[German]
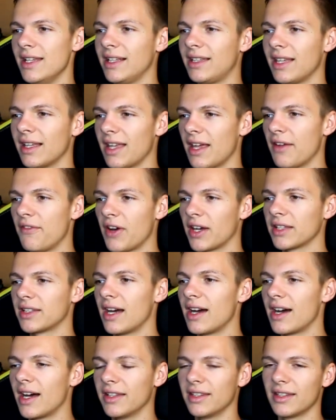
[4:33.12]
liegt halt einfach
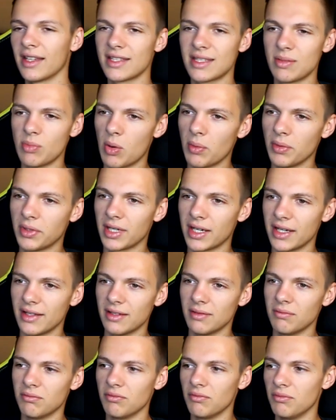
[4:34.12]
daran, dass sie
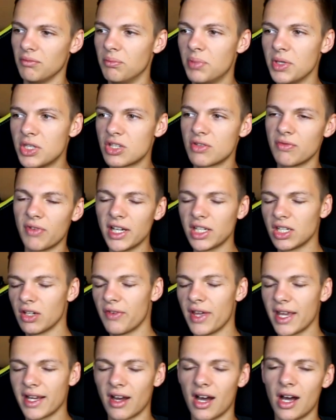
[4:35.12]
momentan ein bisschen
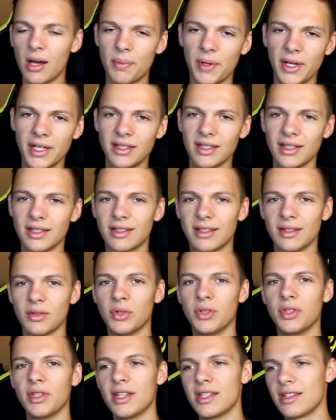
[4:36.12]
weiter weg arbeitet
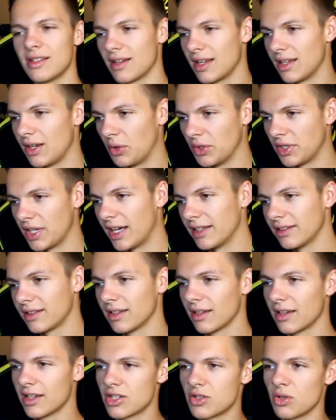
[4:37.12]
und ich genau in der
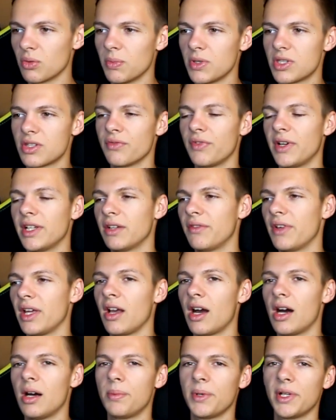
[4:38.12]
anderen Richtung ein bisschen weiter
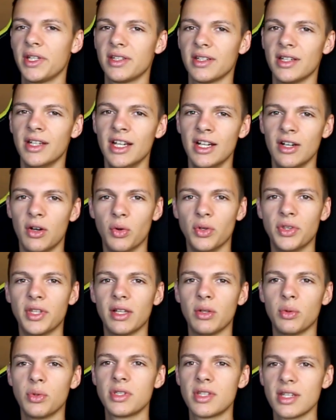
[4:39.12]
weg arbeite. Und
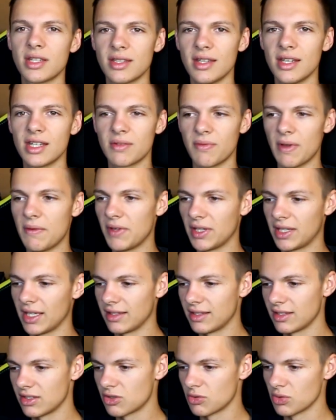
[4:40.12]
da lohnt es sich nicht, wenn wir
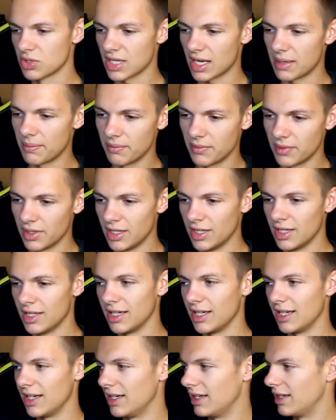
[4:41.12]
dann zusammen,
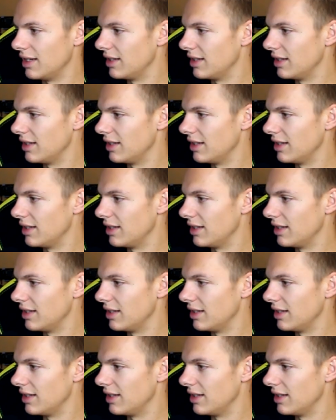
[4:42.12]
äh,